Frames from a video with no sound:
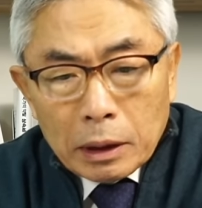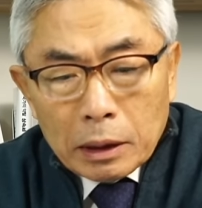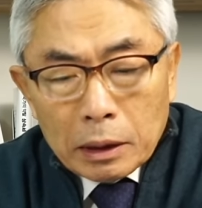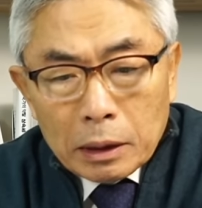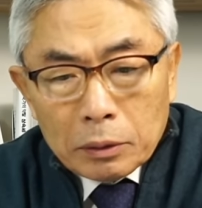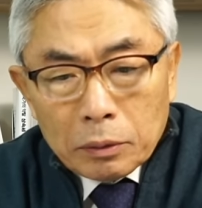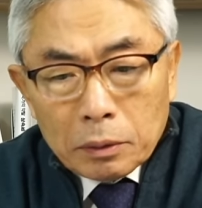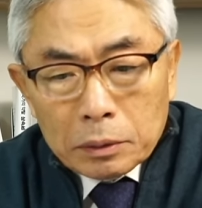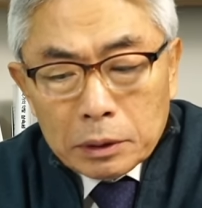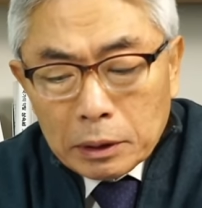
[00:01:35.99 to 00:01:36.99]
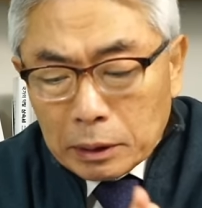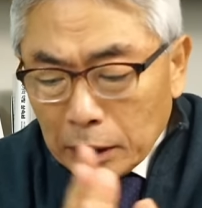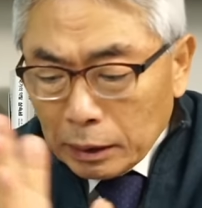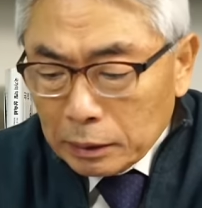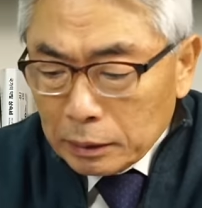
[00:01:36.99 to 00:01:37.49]
달에도
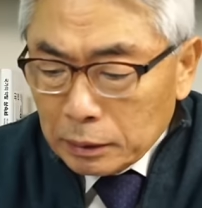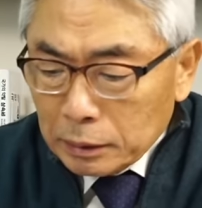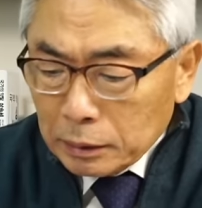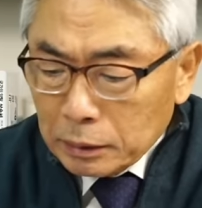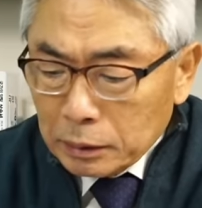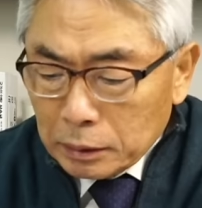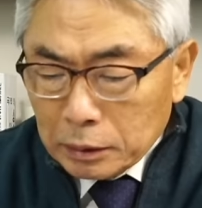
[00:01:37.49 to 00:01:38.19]
격한 그